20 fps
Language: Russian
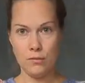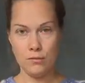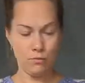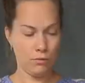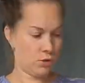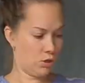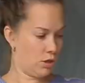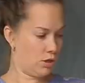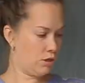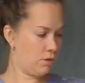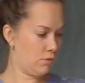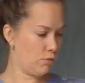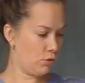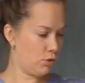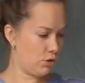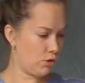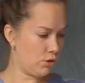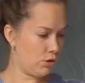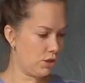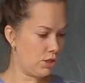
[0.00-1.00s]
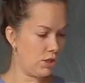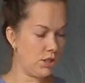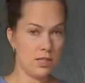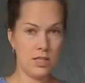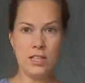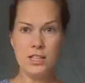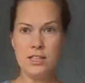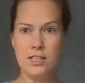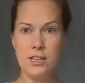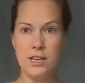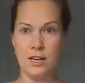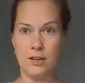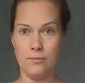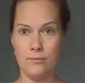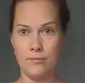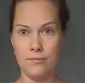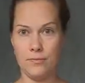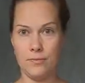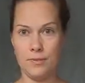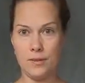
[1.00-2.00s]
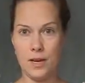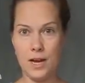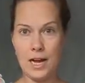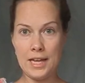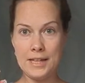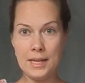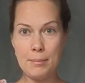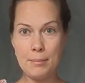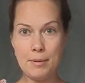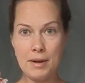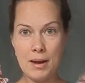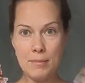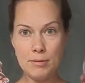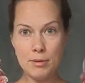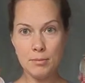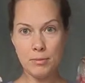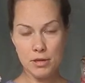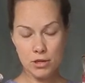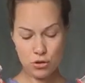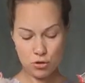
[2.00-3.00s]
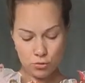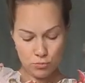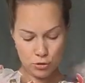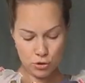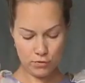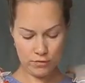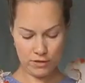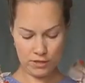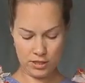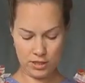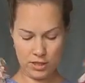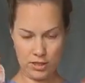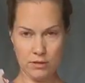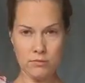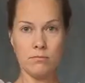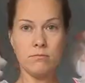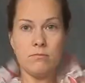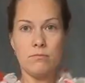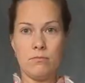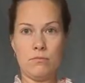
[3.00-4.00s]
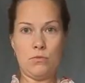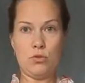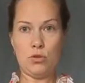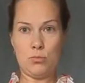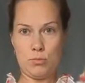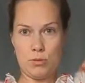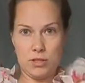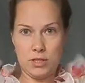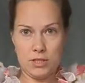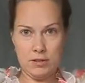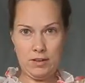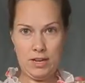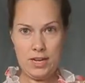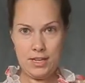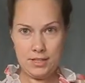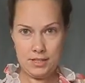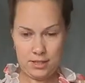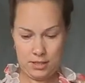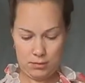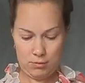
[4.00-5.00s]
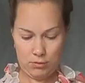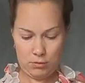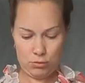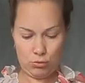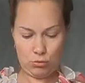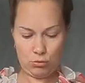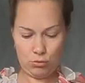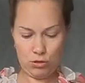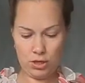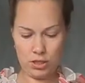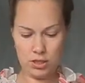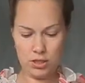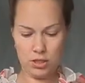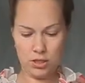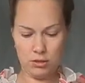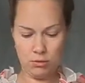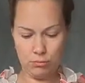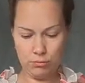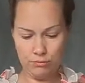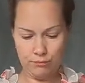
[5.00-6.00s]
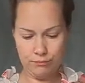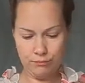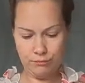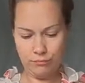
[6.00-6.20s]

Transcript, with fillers: вот эта вот резинка, она прям на большом животе. То есть представляете себе вот эту картину?